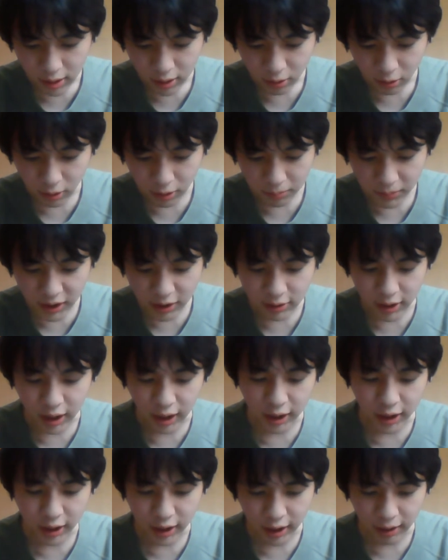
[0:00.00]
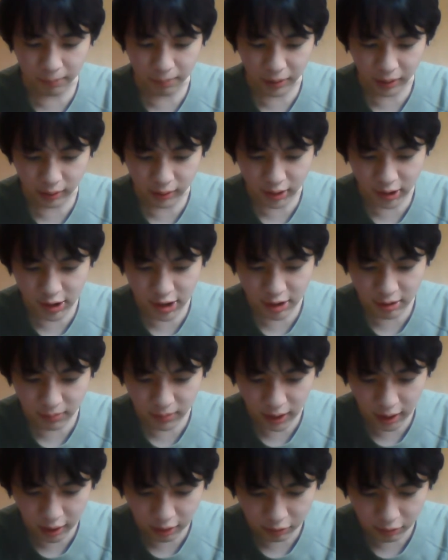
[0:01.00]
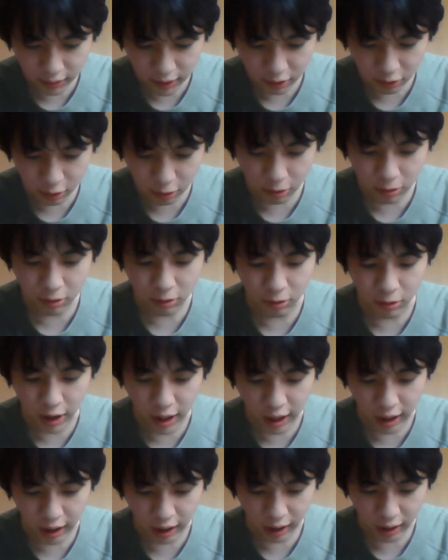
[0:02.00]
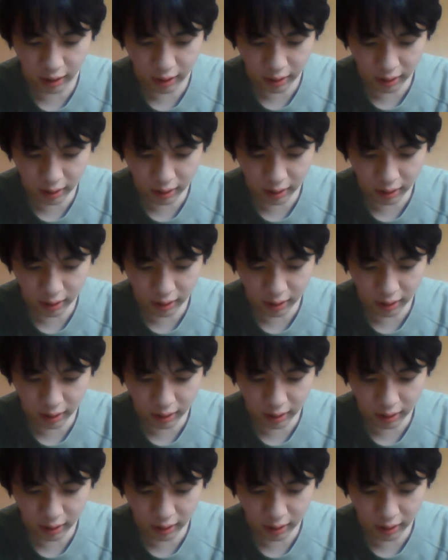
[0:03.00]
これ見る限りやっぱ上の6個が、